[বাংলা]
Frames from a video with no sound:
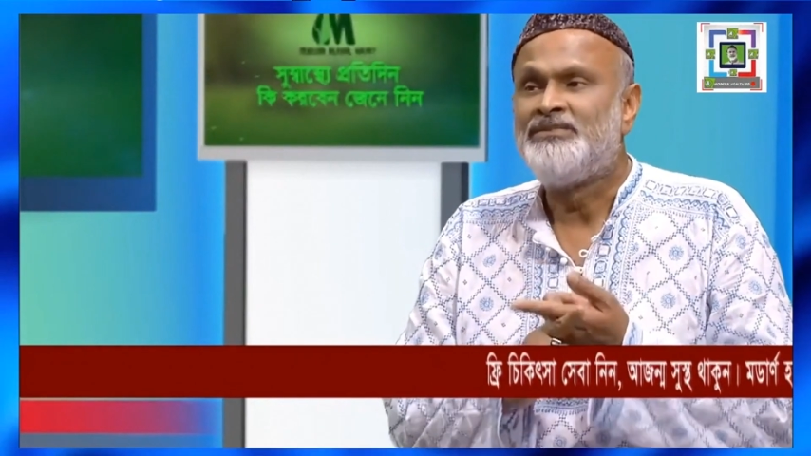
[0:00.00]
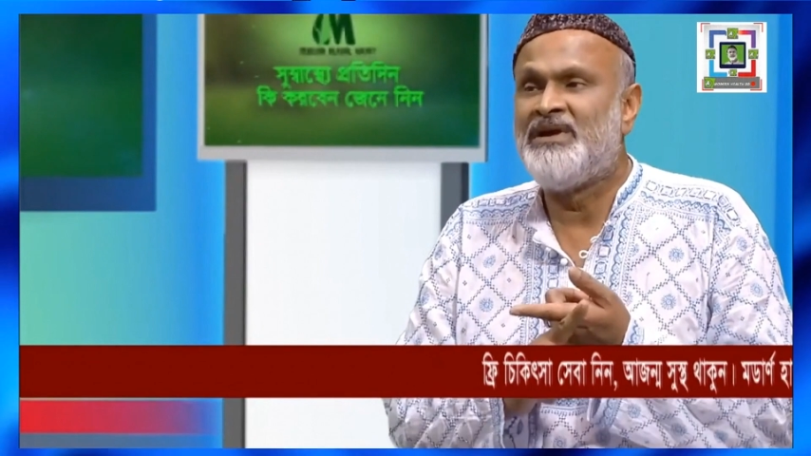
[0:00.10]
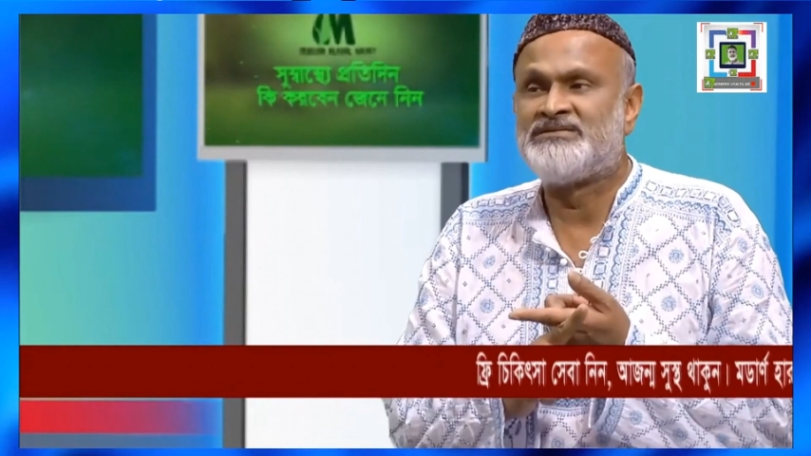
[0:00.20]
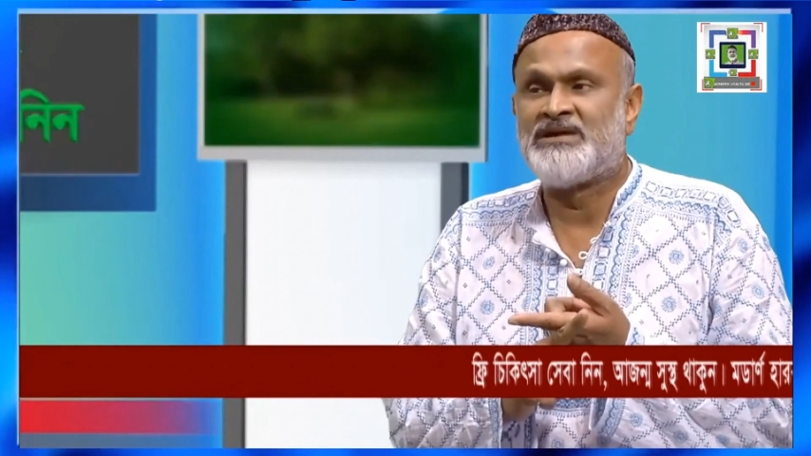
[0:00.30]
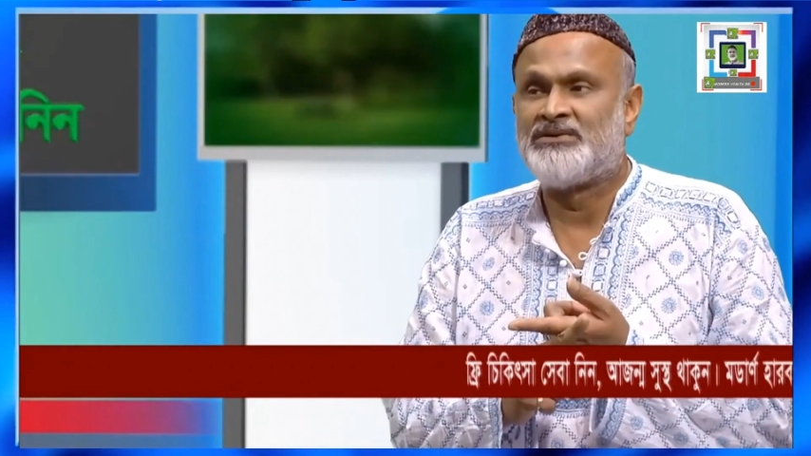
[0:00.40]

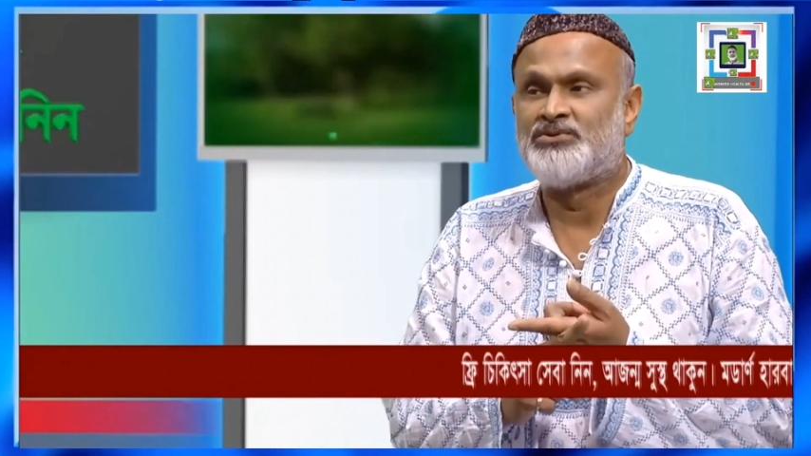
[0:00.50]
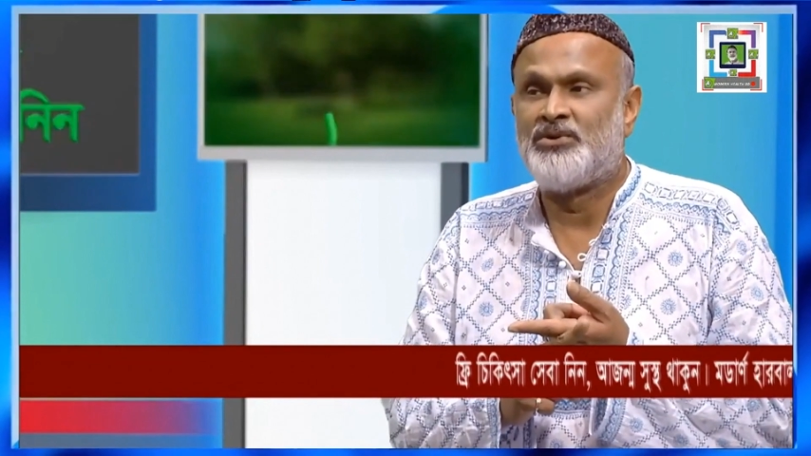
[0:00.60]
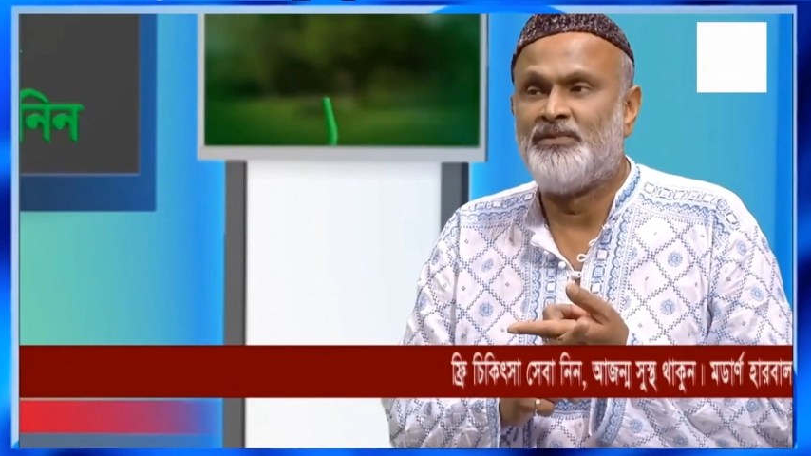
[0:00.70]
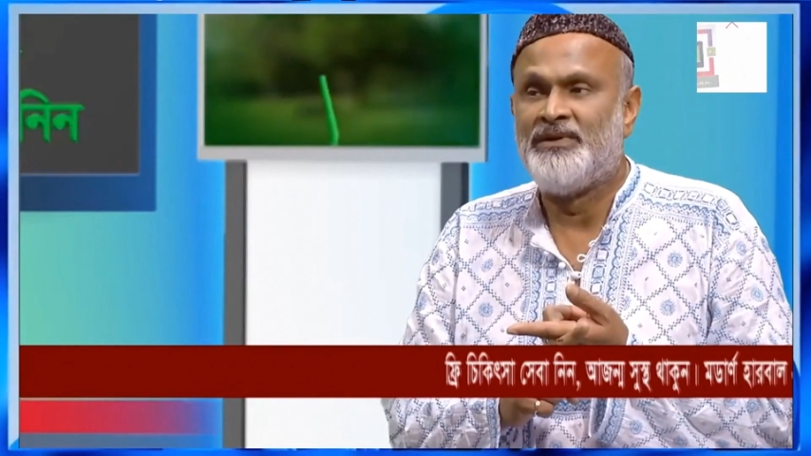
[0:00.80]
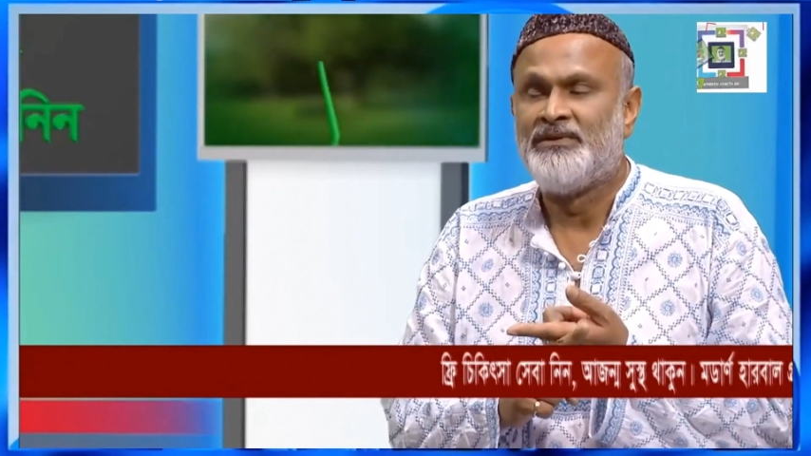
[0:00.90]
পিএইচ কাটতে
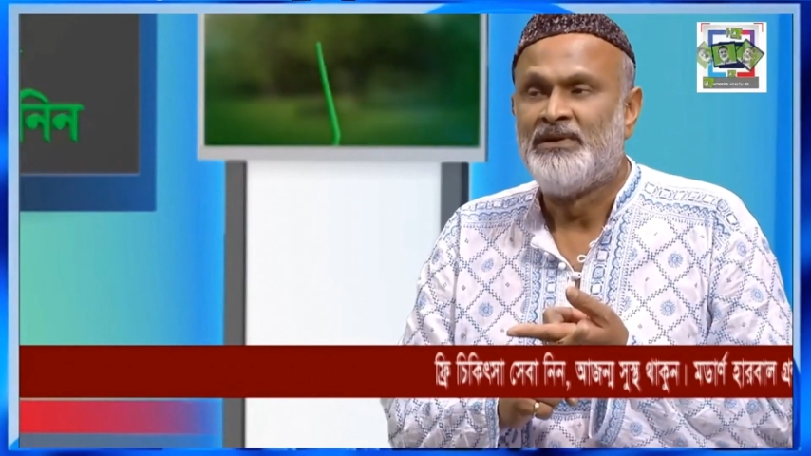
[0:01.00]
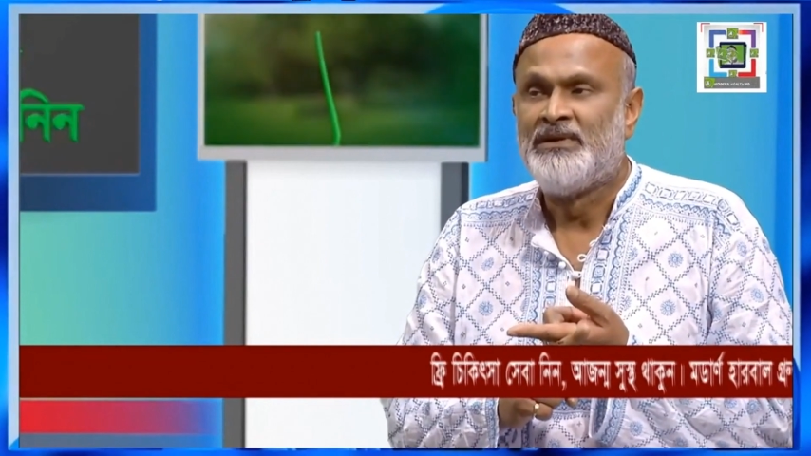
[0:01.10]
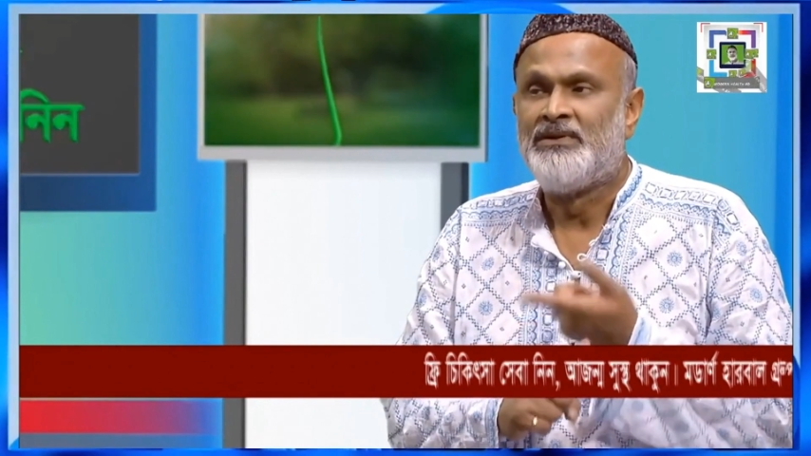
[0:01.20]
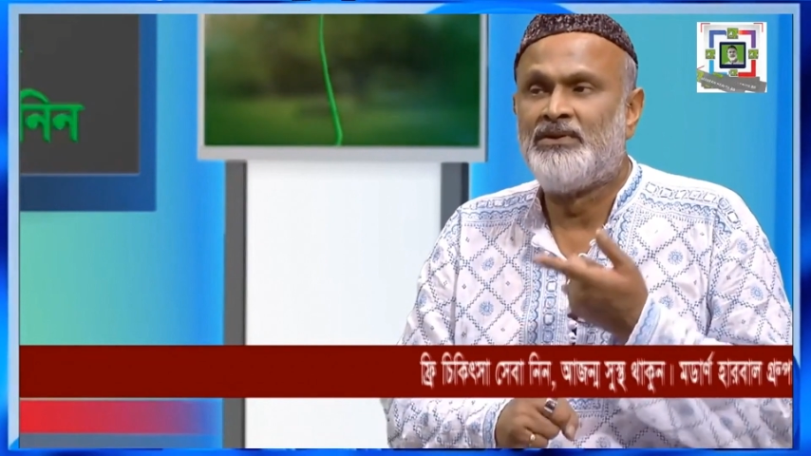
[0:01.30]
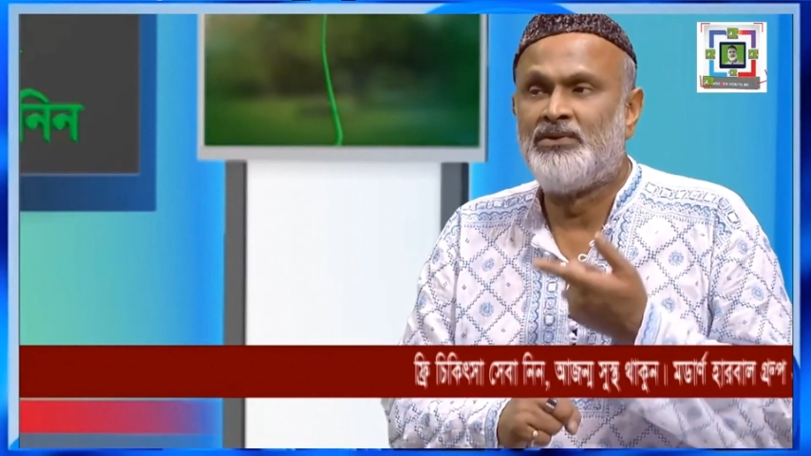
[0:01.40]
হবে
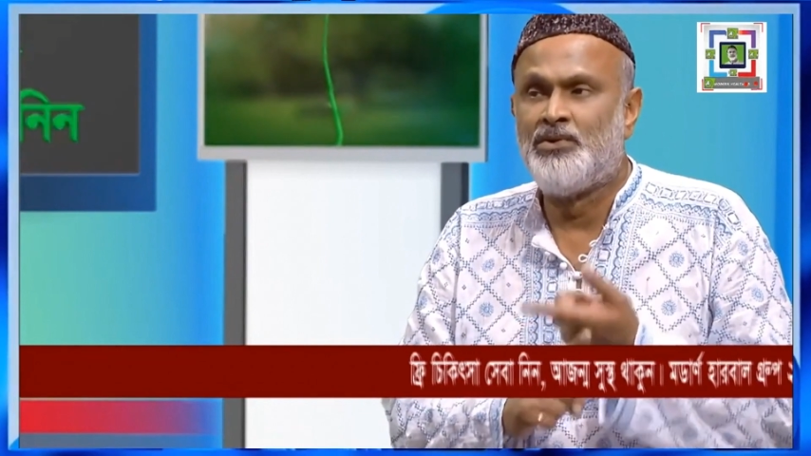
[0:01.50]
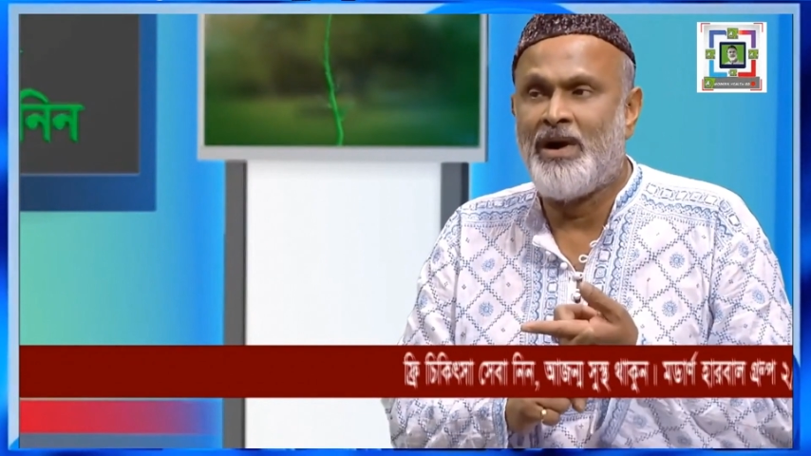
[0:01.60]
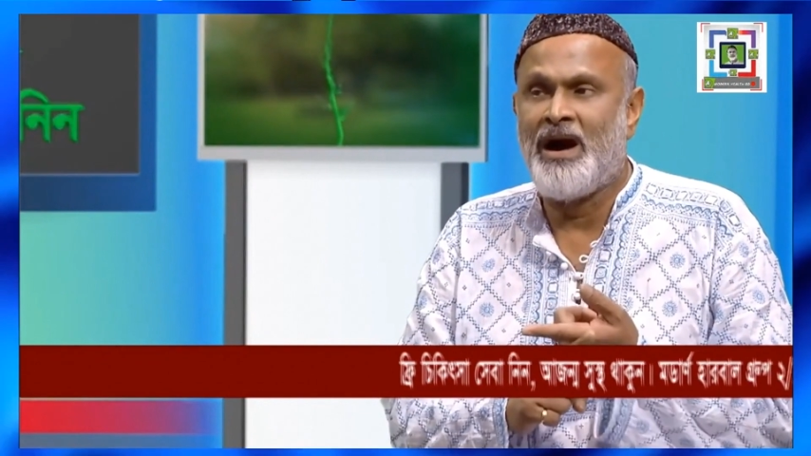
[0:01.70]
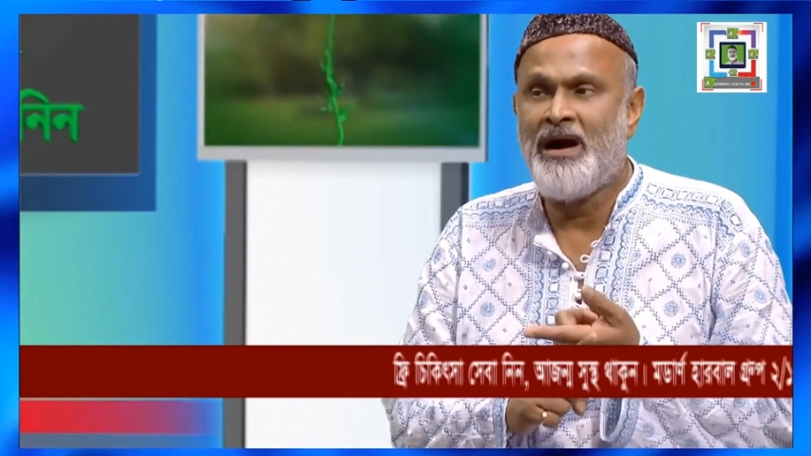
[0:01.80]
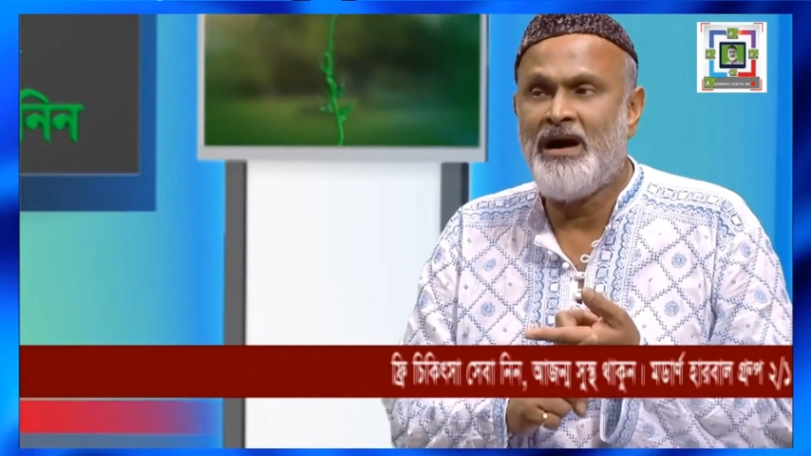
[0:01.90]

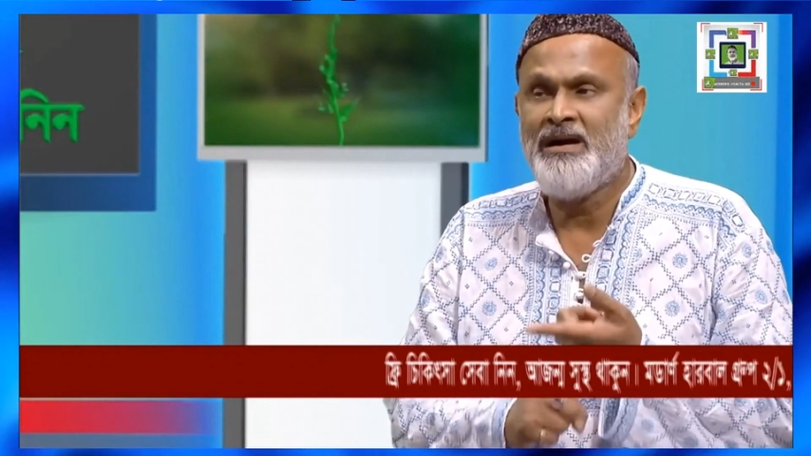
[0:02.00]
লোহা